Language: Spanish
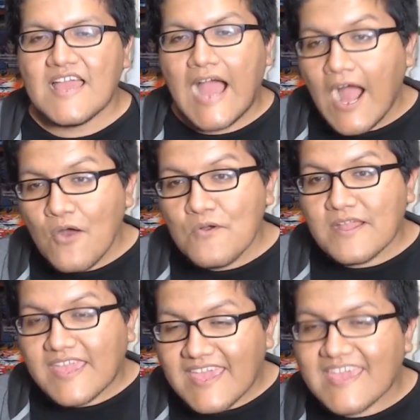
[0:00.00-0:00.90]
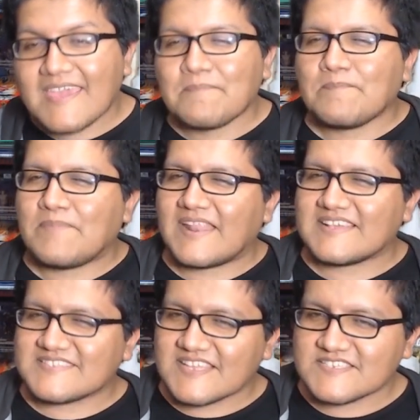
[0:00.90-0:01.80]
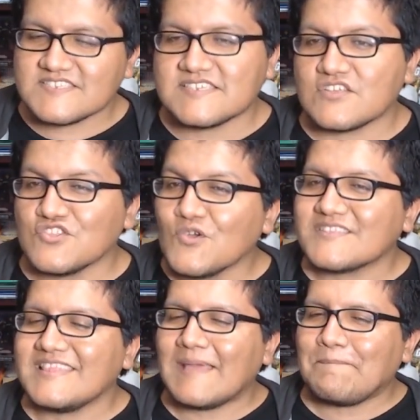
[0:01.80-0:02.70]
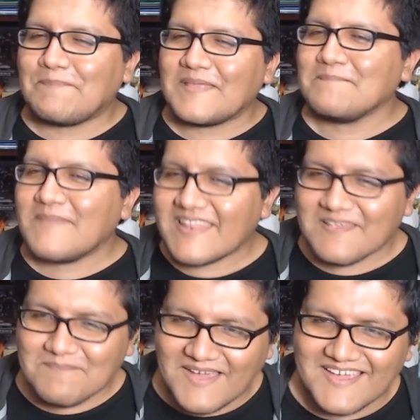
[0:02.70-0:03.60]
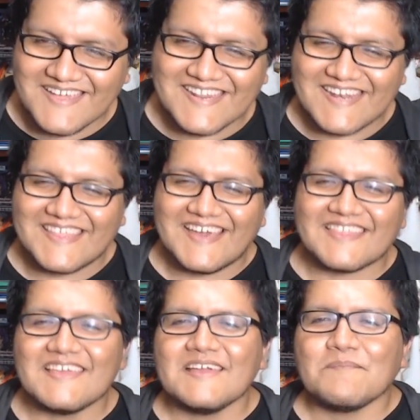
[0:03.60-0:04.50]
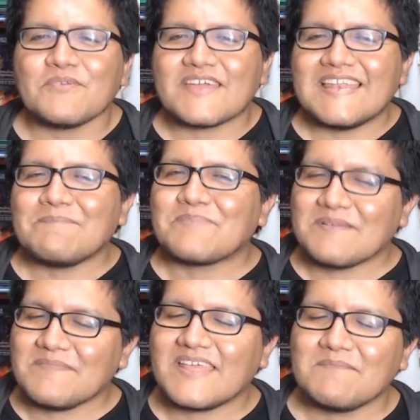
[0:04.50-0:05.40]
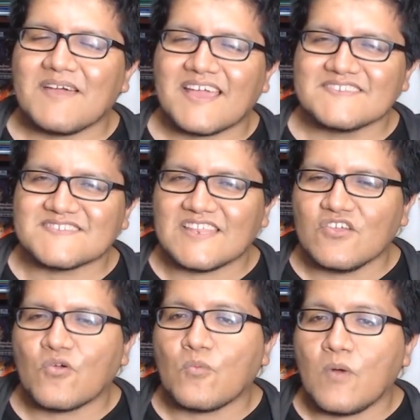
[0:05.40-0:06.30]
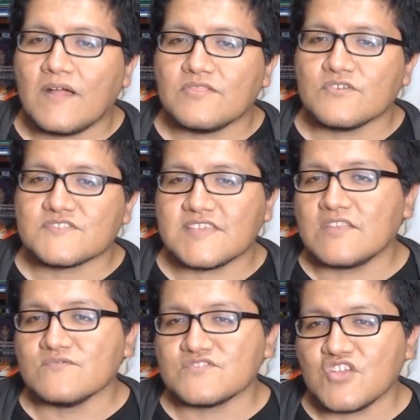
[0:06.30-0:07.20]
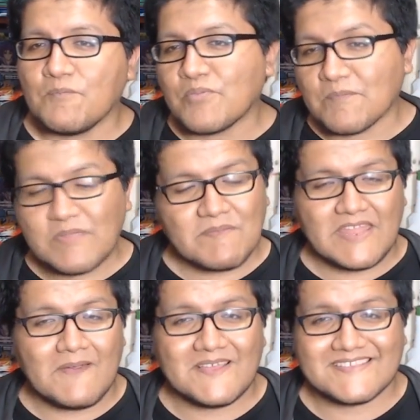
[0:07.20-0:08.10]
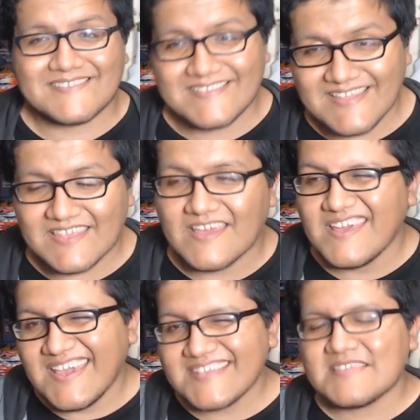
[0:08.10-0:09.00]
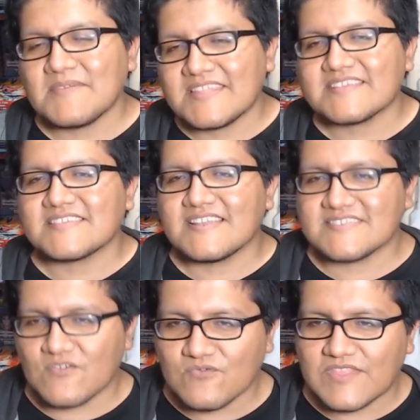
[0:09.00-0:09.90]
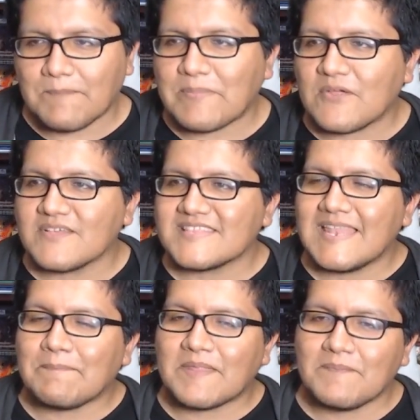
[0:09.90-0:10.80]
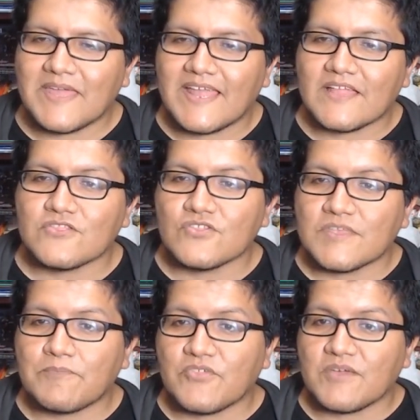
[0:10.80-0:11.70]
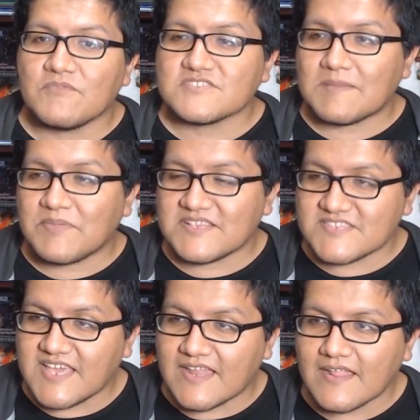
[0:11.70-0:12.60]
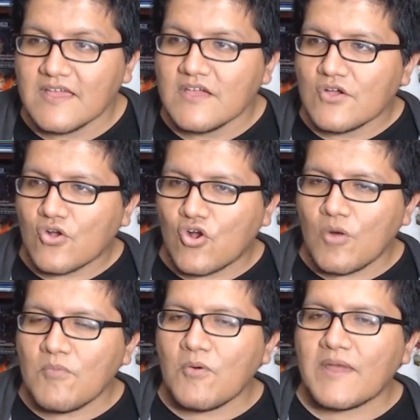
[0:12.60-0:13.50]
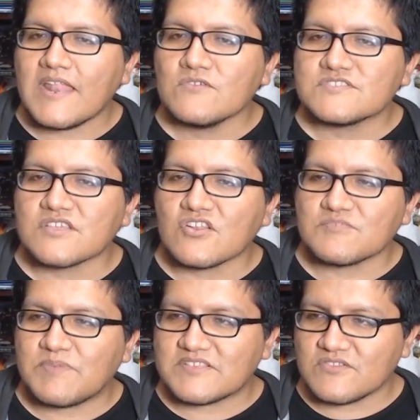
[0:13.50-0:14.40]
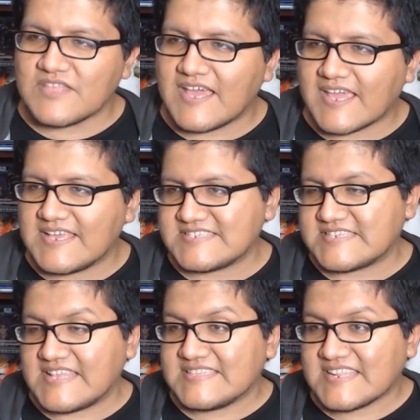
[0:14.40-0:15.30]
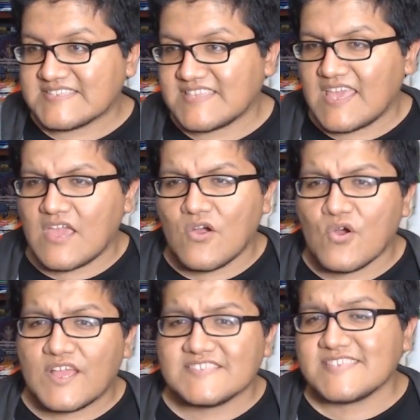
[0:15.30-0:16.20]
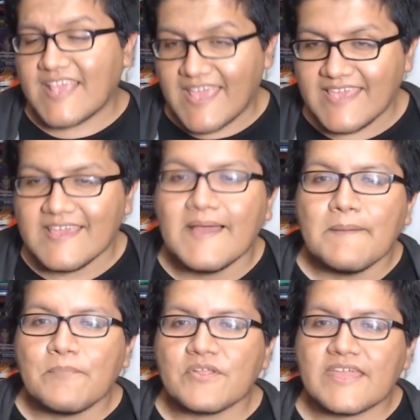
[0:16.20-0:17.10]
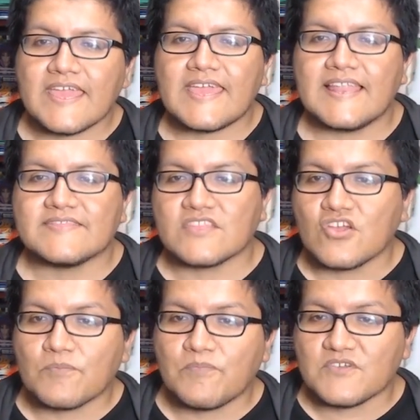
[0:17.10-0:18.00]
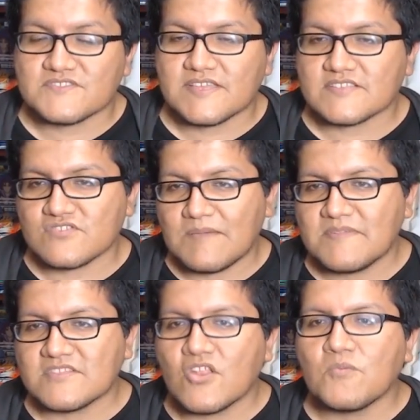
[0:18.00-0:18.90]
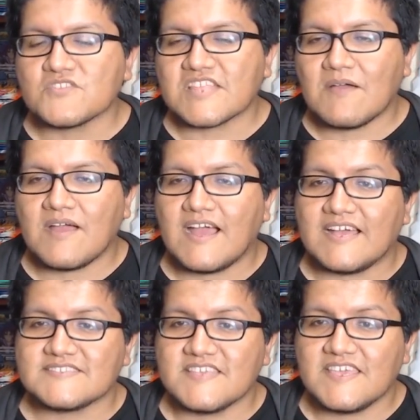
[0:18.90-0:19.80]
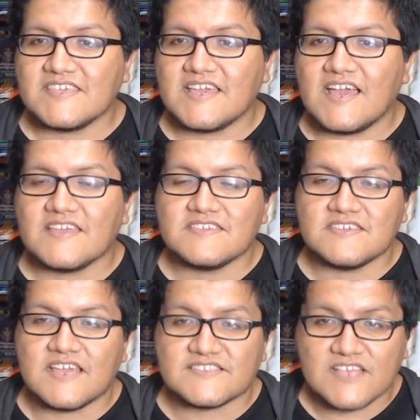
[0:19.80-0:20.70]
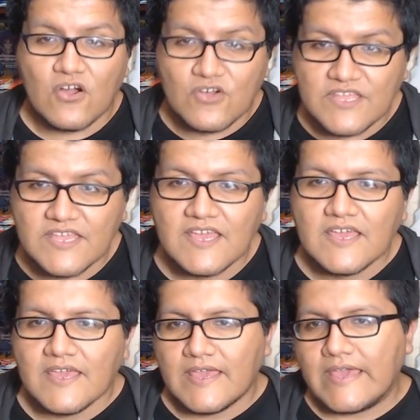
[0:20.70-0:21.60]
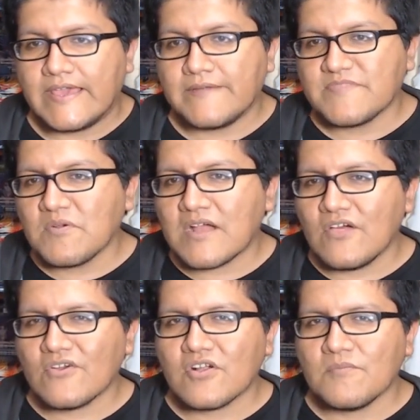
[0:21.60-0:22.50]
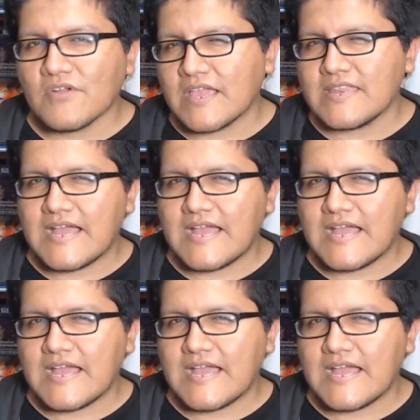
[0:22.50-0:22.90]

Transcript: Aunque, para ser sinceros, no es la primera imagen en realidad, porque la primera imagen salió cuando se anunció por primera vez esta serie. Esta vendría a ser la segunda, pero es la primera donde podemos apreciar cómo van a lucir los personajes en 3D o en CGI, porque el anterior póster solamente nos mostraba a Seiya y a Saori eh, dibujados como que en